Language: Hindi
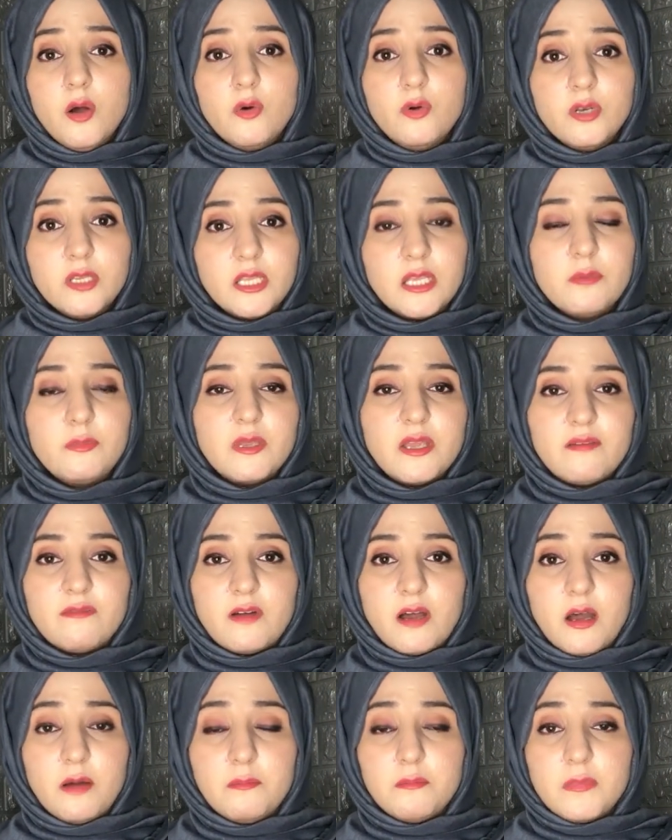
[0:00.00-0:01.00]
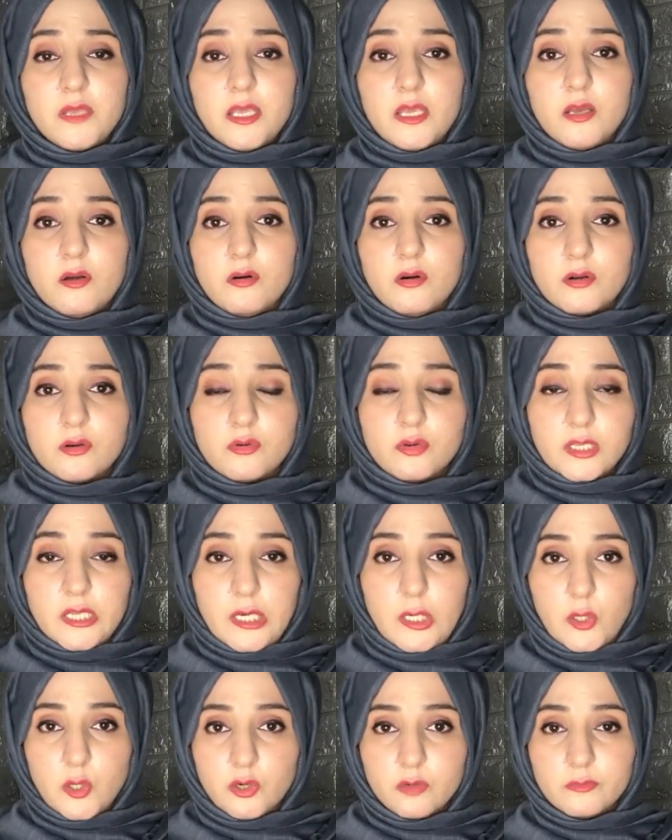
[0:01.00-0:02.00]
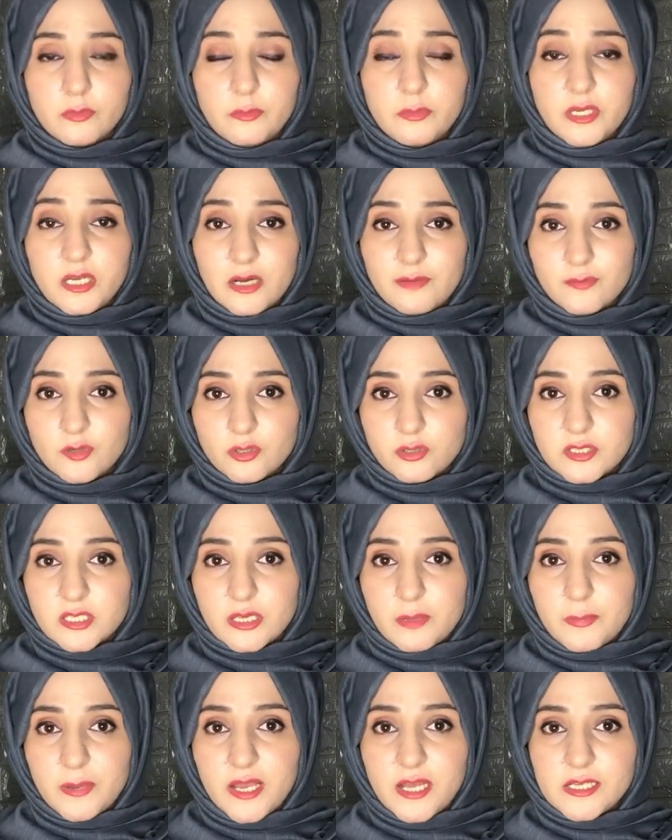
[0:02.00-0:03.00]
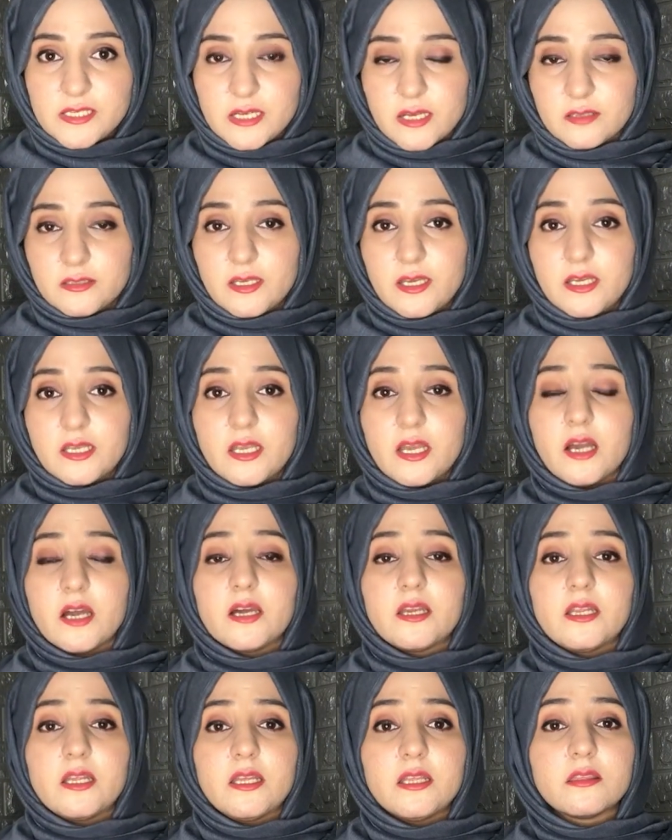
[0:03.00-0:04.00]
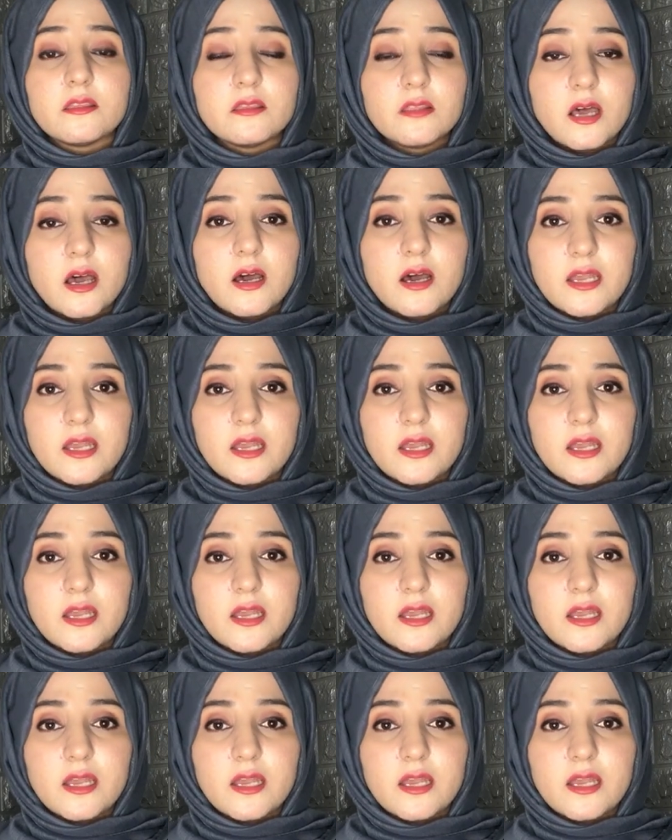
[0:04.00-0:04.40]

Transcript: उनकी भी आवाम में और उनके लोगों में भी गमो गुस्सा पाया जाता है कि आखिर इतना